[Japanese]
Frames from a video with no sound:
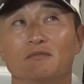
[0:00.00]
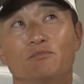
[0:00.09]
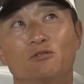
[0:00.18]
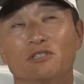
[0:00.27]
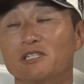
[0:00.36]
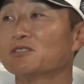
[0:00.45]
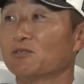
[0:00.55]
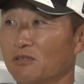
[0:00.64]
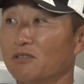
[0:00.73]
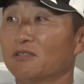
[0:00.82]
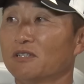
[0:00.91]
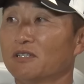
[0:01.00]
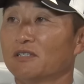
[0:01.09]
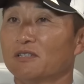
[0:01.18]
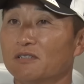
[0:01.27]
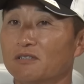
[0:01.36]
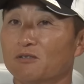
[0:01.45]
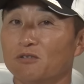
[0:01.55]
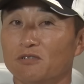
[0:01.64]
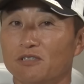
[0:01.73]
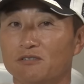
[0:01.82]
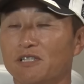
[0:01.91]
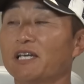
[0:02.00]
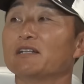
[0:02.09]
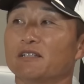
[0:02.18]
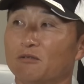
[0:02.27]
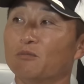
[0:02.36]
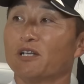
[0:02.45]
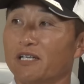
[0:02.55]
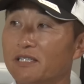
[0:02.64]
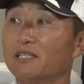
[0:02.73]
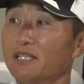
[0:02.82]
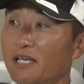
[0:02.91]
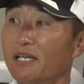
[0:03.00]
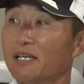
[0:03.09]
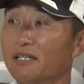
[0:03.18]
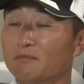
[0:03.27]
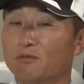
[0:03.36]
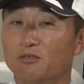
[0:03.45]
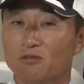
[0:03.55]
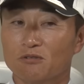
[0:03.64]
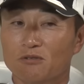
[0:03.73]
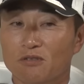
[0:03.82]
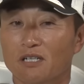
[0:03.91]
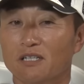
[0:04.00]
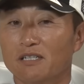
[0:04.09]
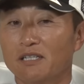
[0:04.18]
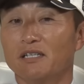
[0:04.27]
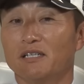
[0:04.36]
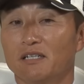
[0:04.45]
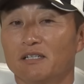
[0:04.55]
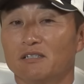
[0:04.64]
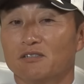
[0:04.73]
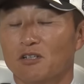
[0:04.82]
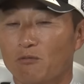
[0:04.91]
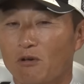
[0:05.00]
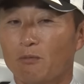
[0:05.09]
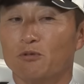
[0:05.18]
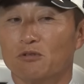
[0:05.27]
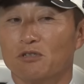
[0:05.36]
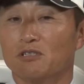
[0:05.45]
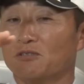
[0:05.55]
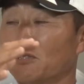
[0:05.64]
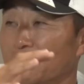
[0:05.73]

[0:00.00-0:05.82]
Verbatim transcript: プロテストのこう行く権利をもらえてて僕そのおかげでそのままプロテスト